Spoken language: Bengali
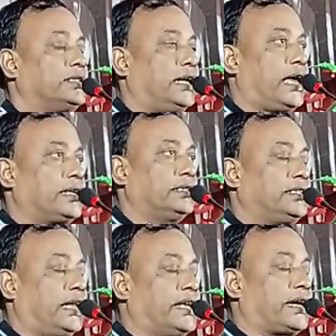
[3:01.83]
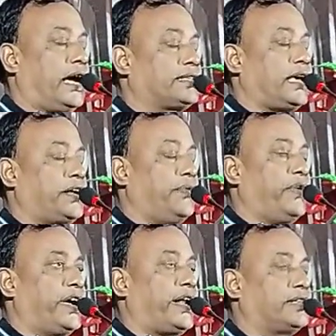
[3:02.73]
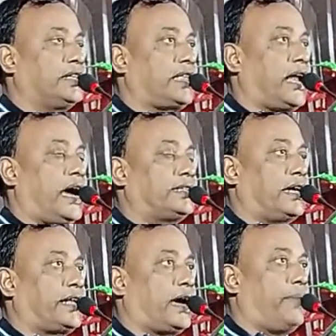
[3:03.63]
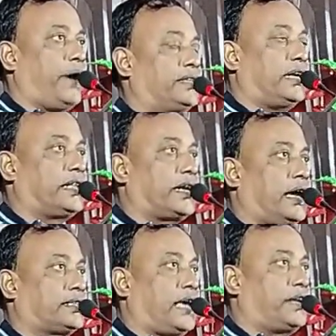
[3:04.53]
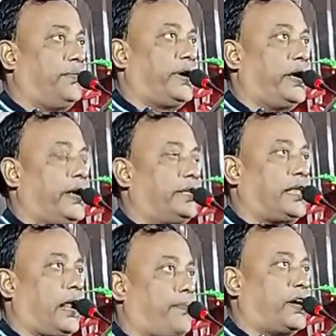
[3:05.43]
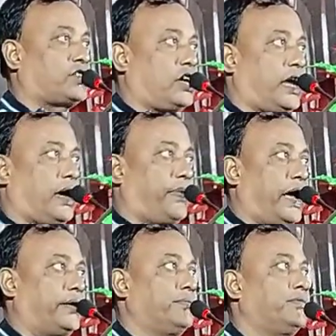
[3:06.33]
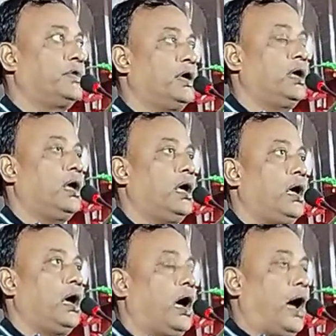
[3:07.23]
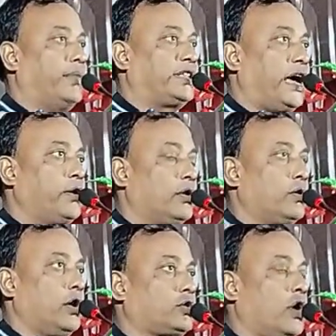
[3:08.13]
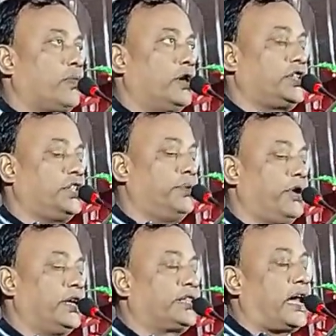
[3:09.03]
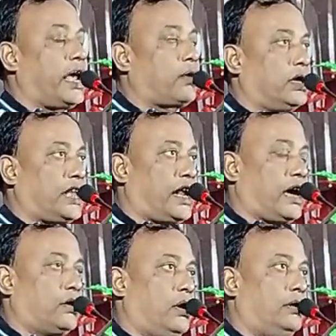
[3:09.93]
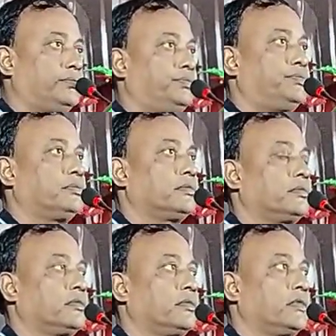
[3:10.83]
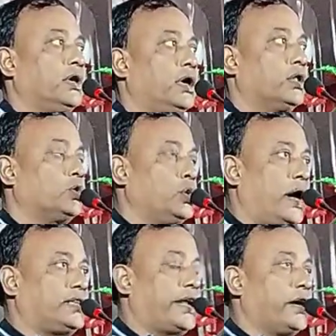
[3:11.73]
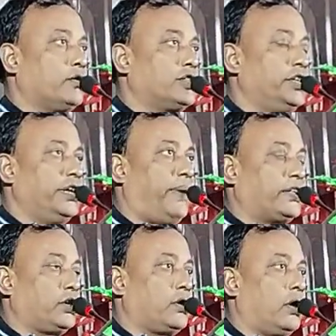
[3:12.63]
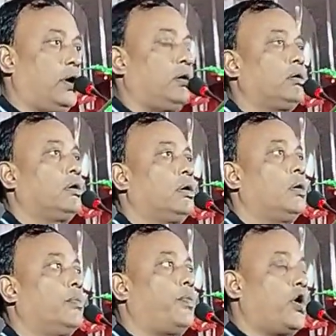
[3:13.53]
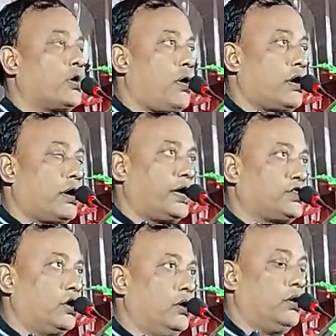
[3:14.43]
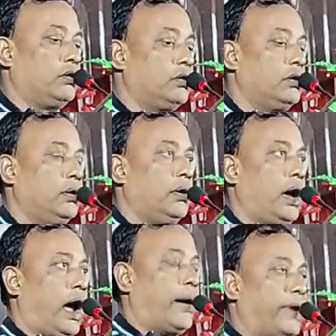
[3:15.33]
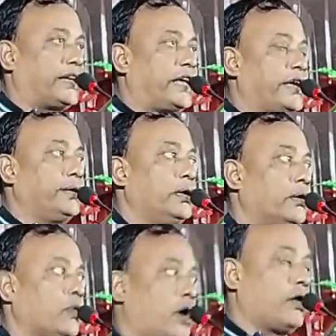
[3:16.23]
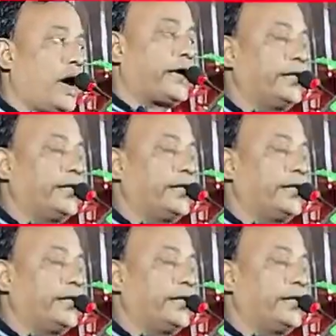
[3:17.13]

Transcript: যাদের যাদের কাস্ট সার্টিফিকেট আছে তারা হাজার টাকা পায় যাদের কাস্ট সার্টিফিকেট নেই তারা পাঁচশো টাকা পায় আমি তাই অনুরোধ করবো দিদিমণি তানার কথা রাখলো দু হাজার একুশ নির্বাচন হলো ভোট গণনা চলল আমরা সেই গণনা